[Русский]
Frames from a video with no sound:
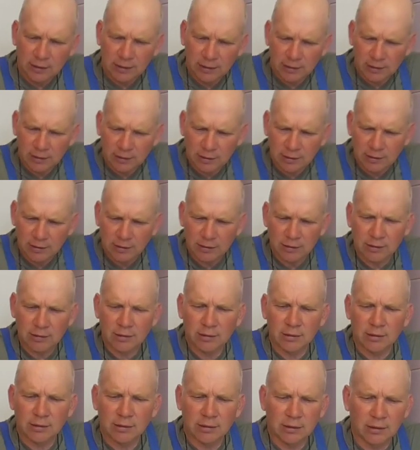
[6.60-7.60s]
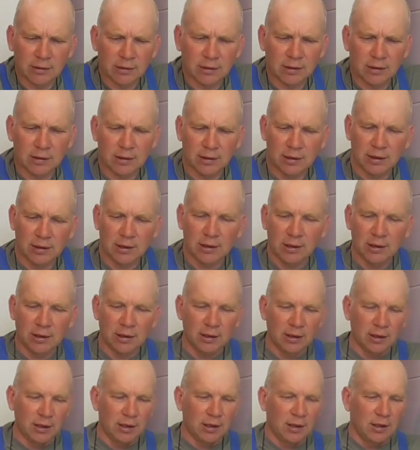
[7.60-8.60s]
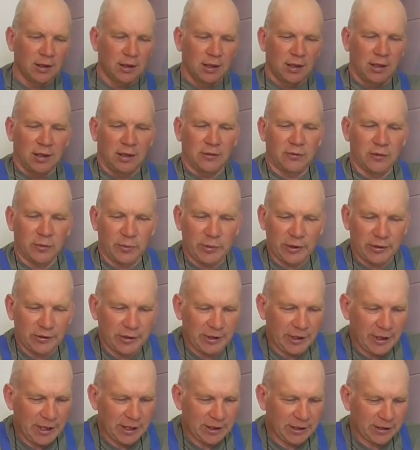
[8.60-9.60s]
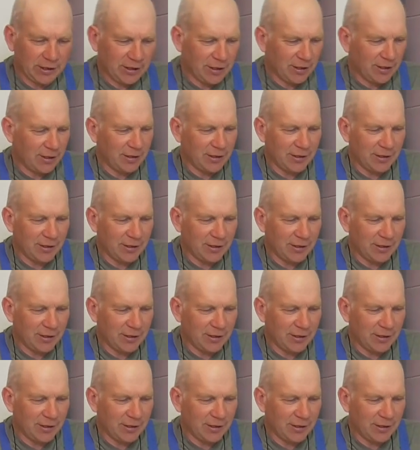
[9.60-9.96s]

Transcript: ты делать собрался? Выполнять